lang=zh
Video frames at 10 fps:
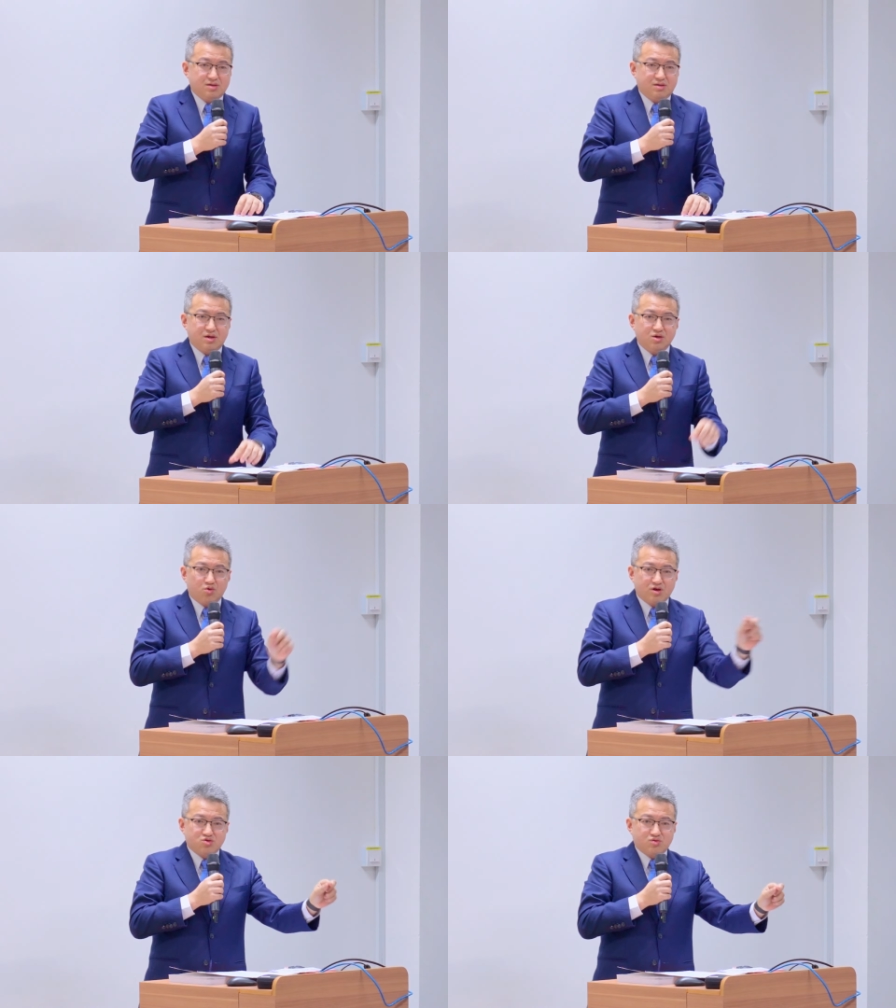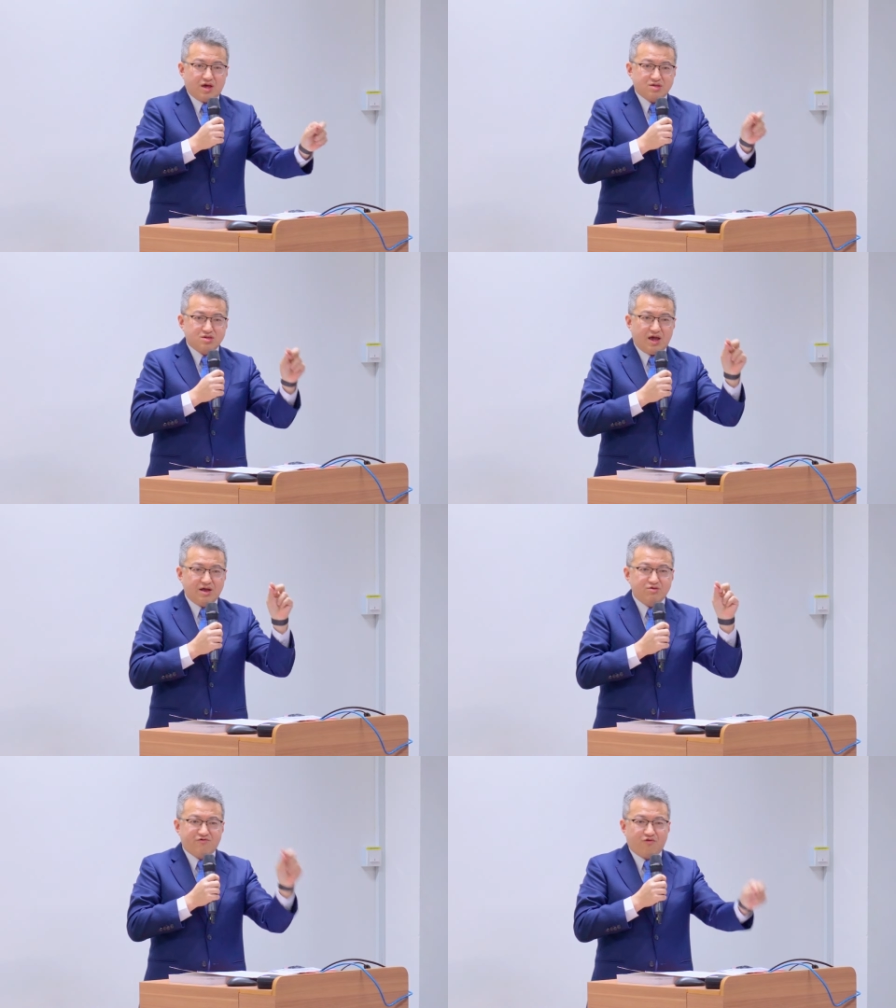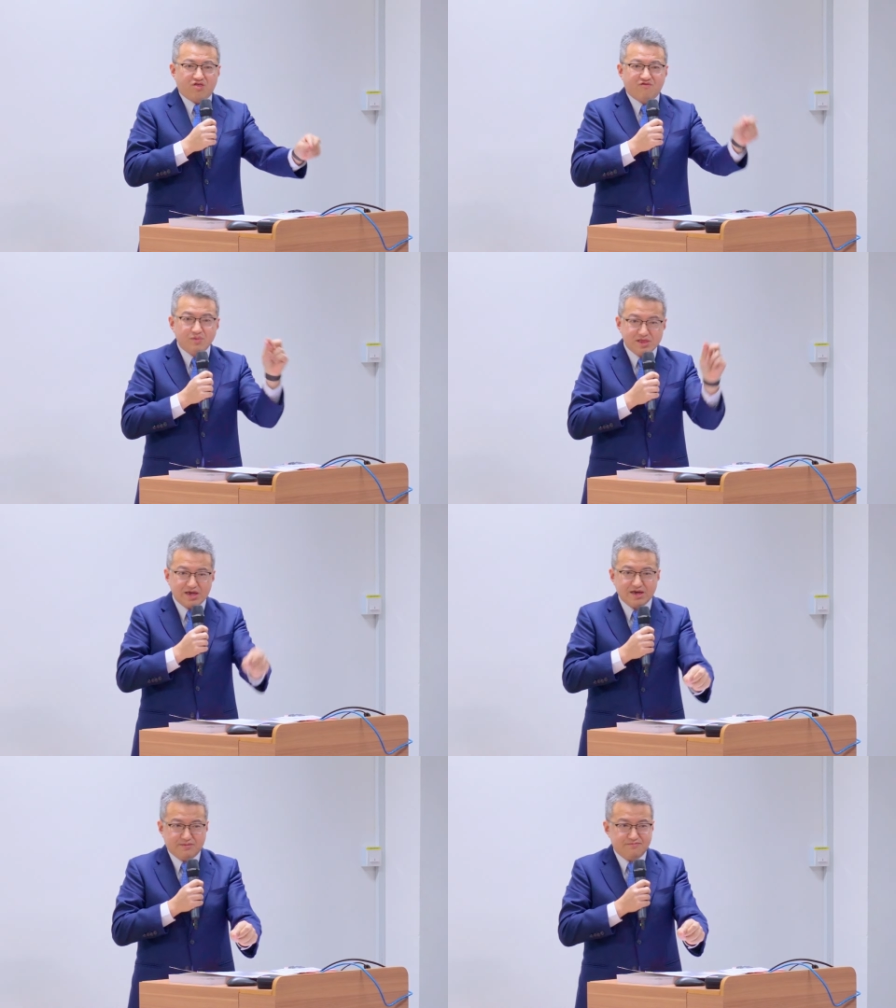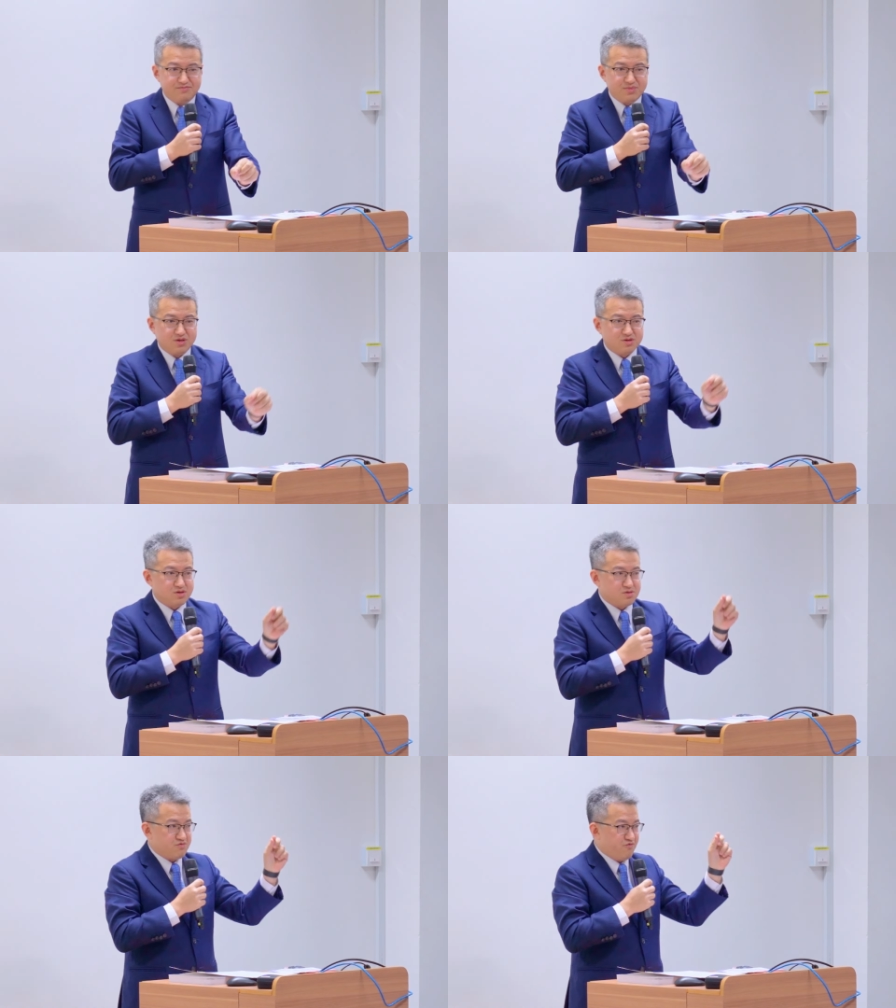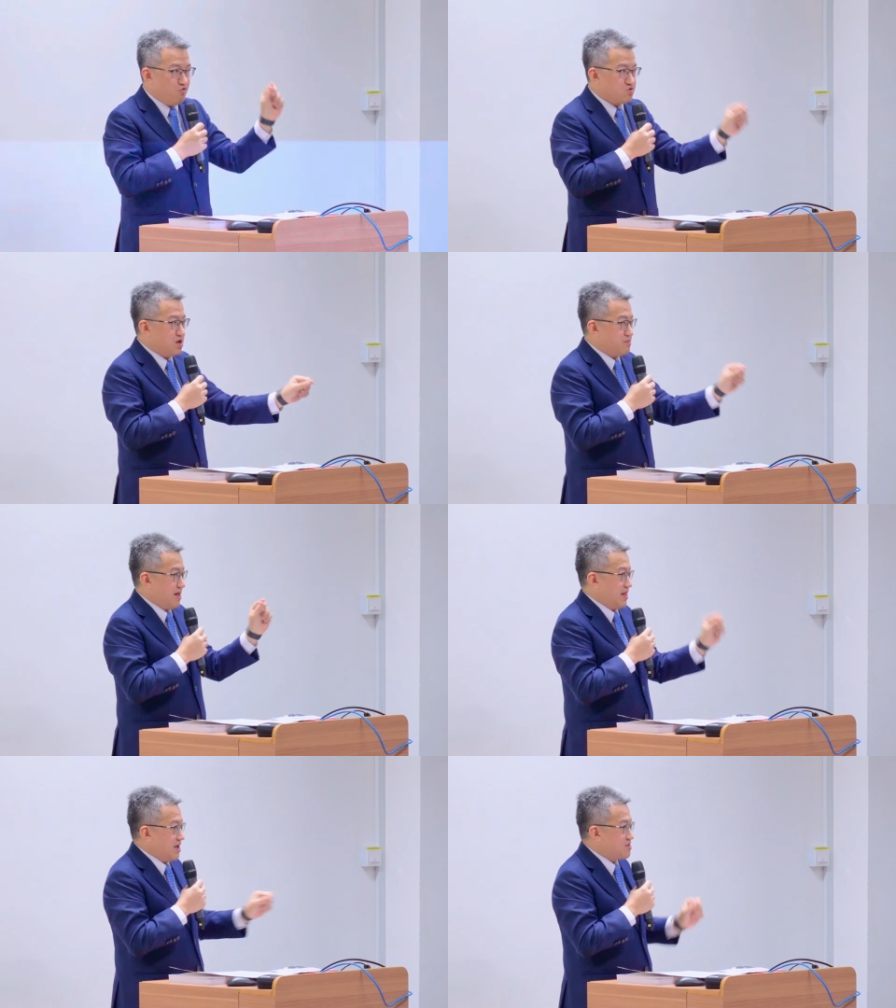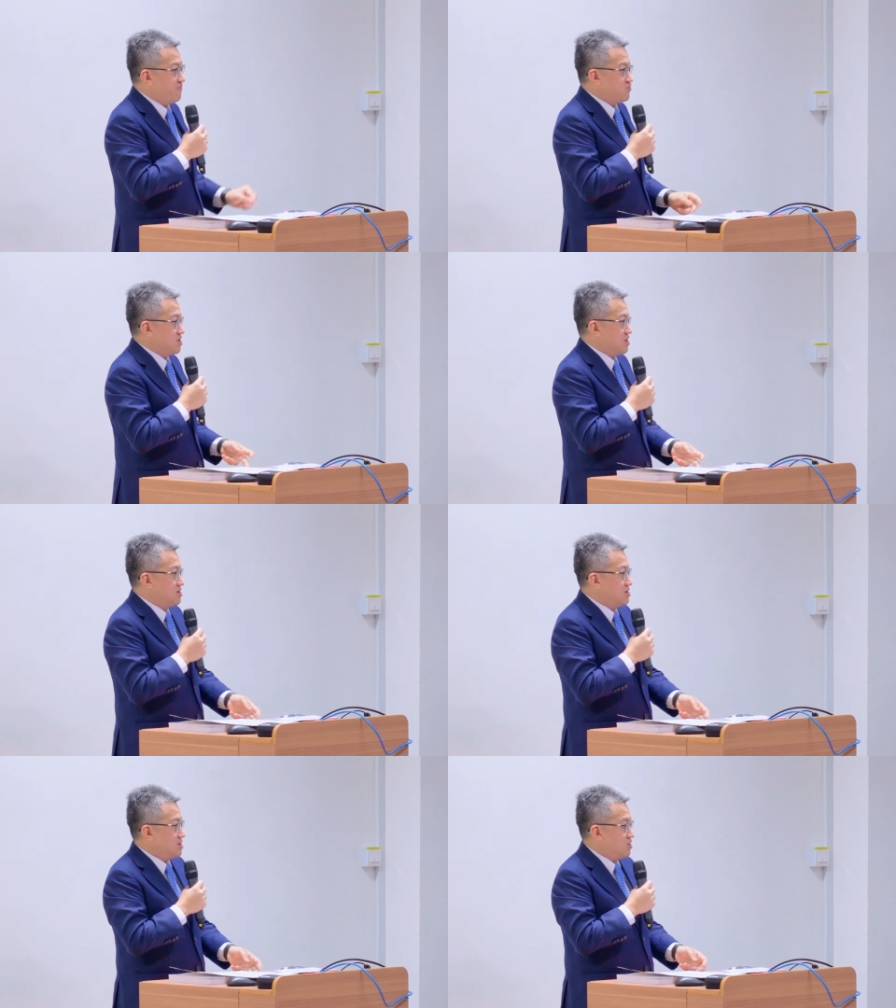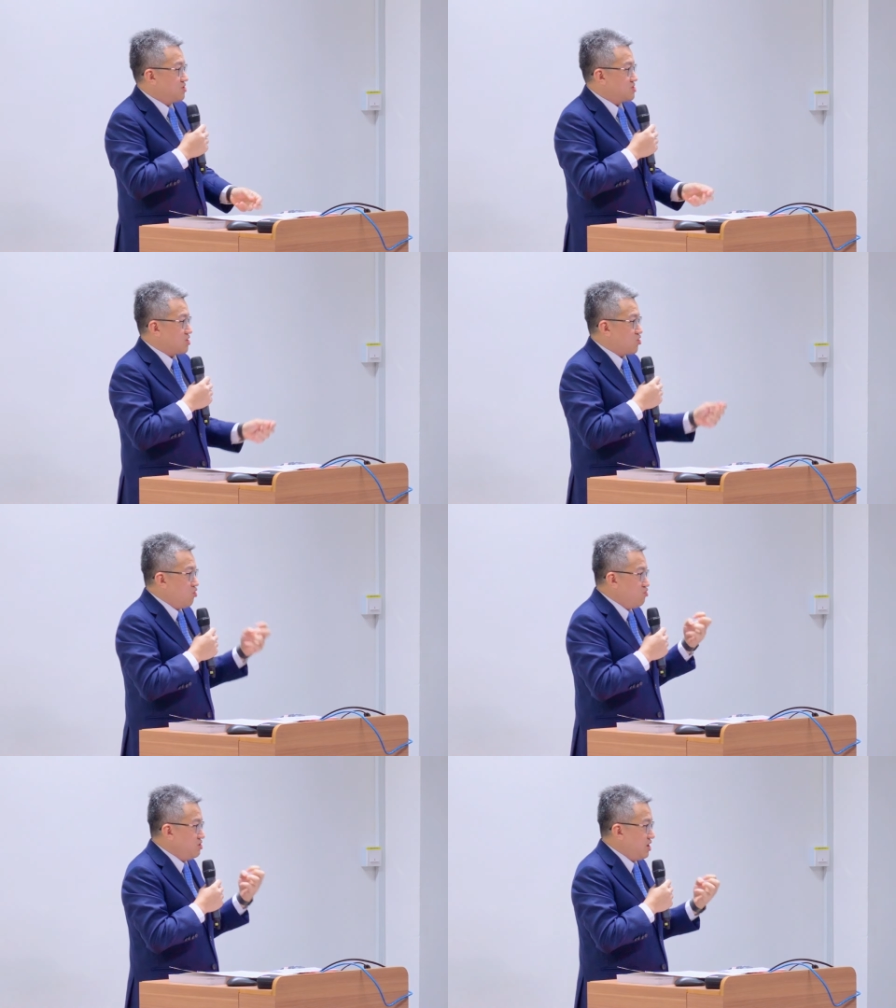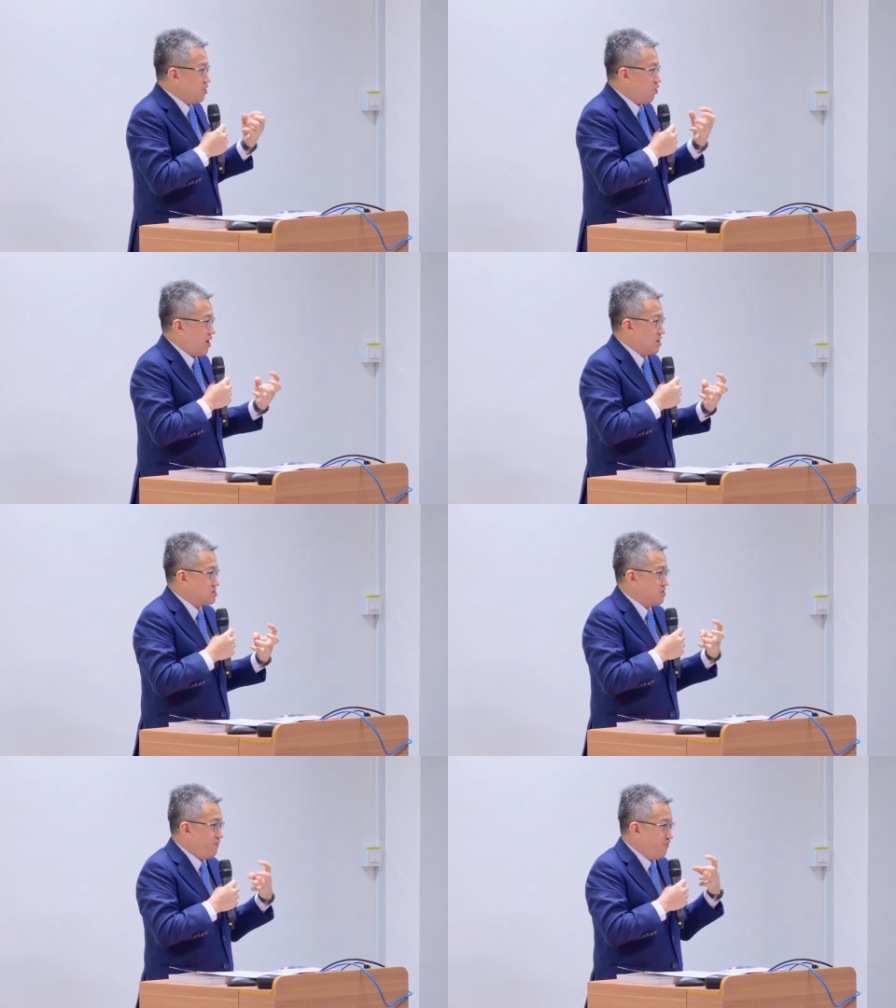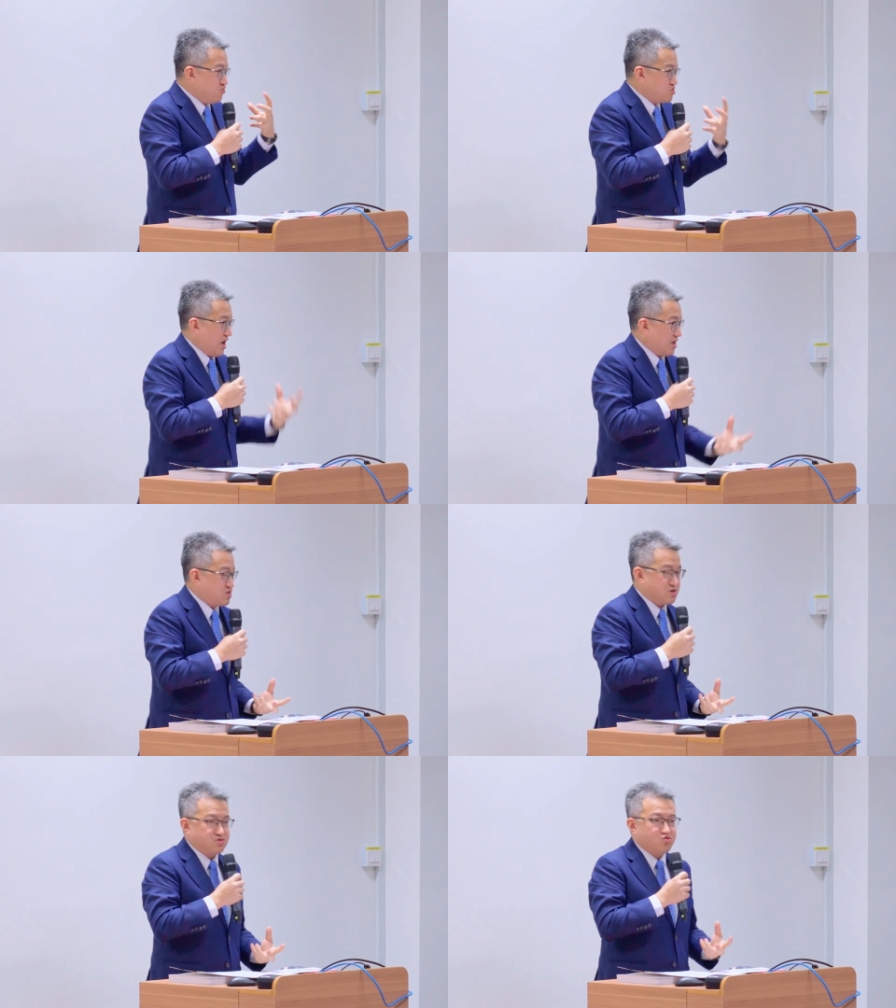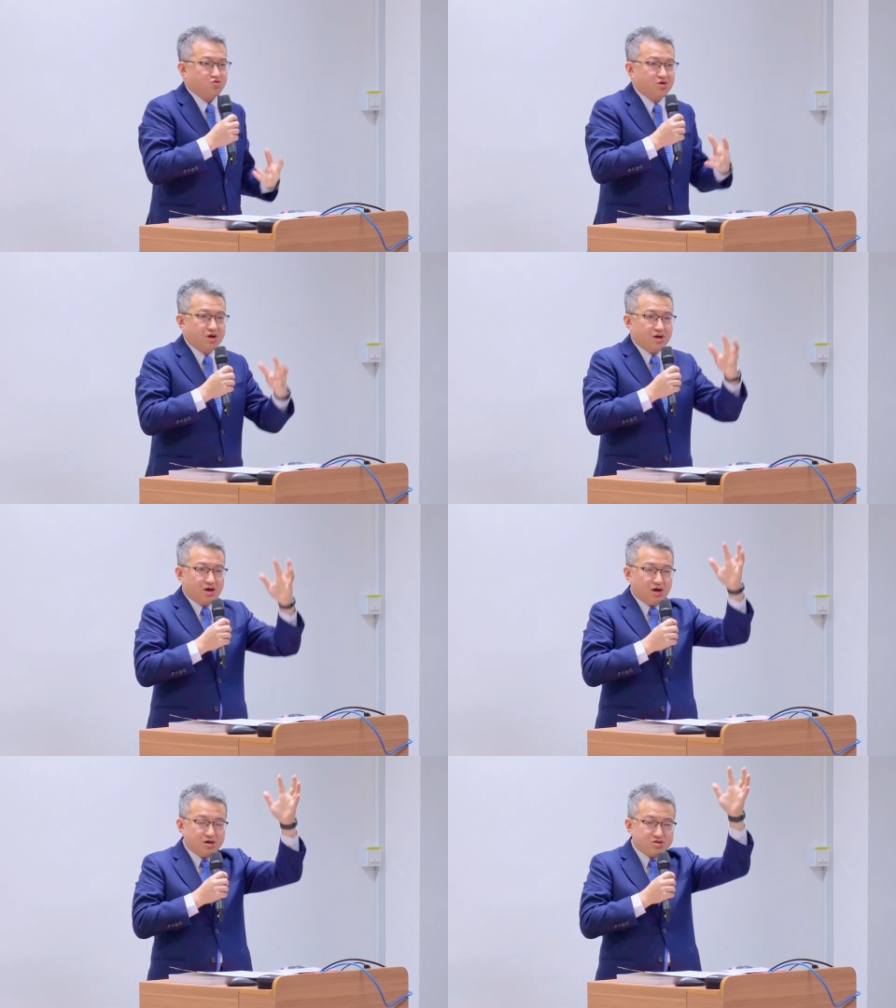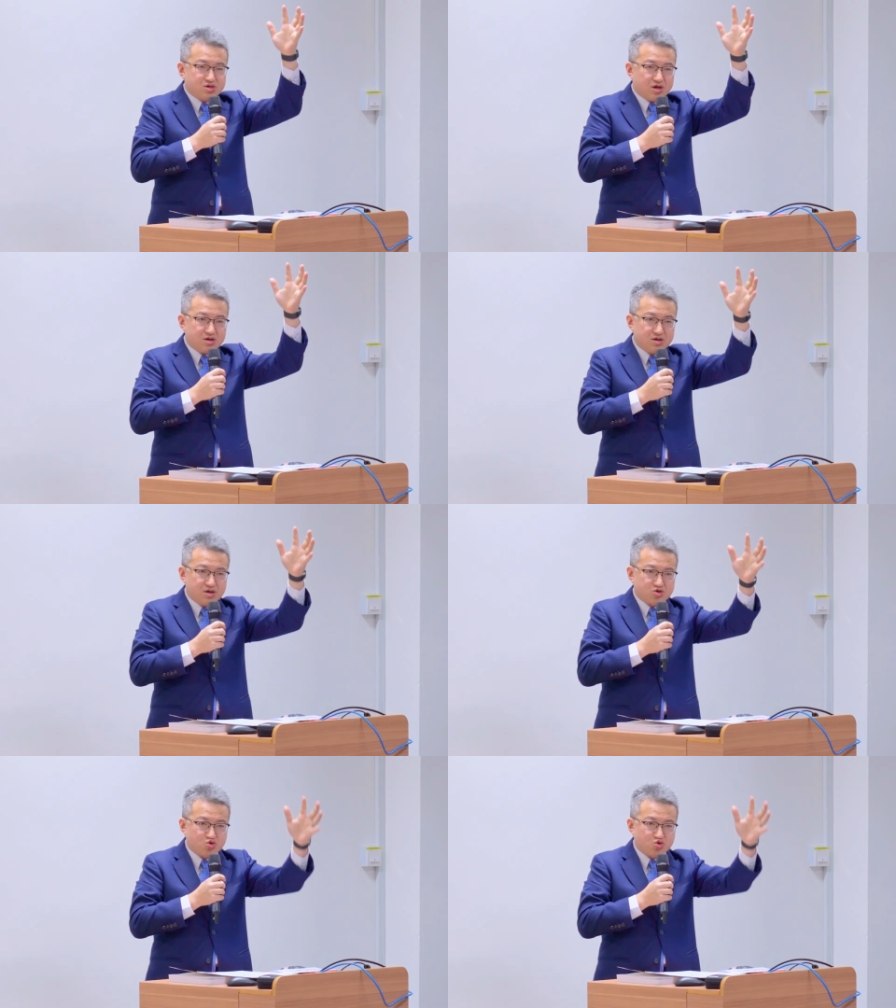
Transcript: 那英国人说它是 Henry Ford 的 m a l y a 就是富特，马来亚的富特，因为在工业化的复杂程度和整个